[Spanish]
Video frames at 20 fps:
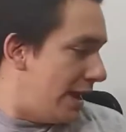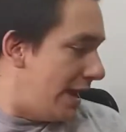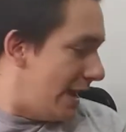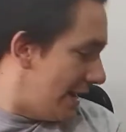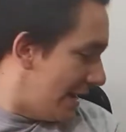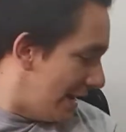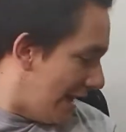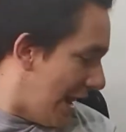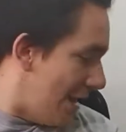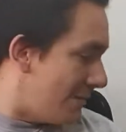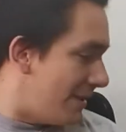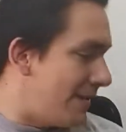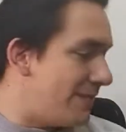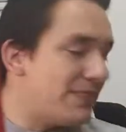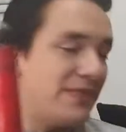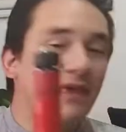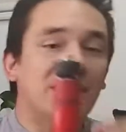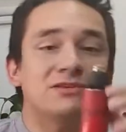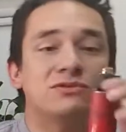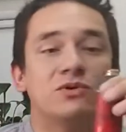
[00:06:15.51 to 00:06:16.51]

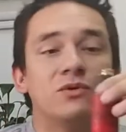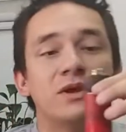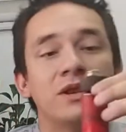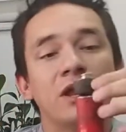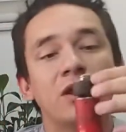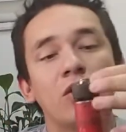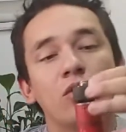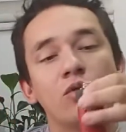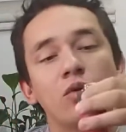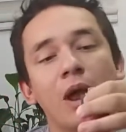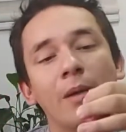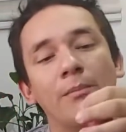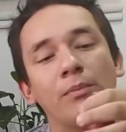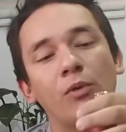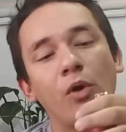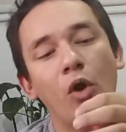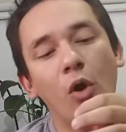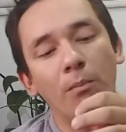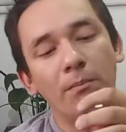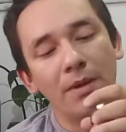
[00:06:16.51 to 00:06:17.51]
Generalmente esto viene con un
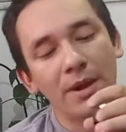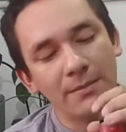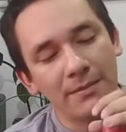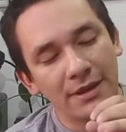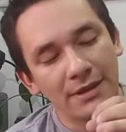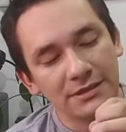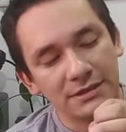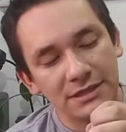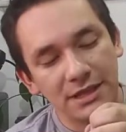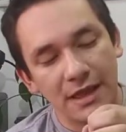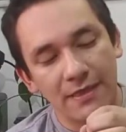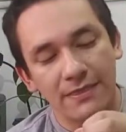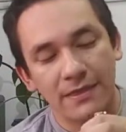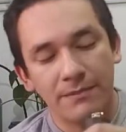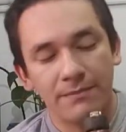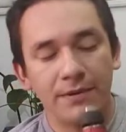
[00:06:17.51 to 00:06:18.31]
acople más grande,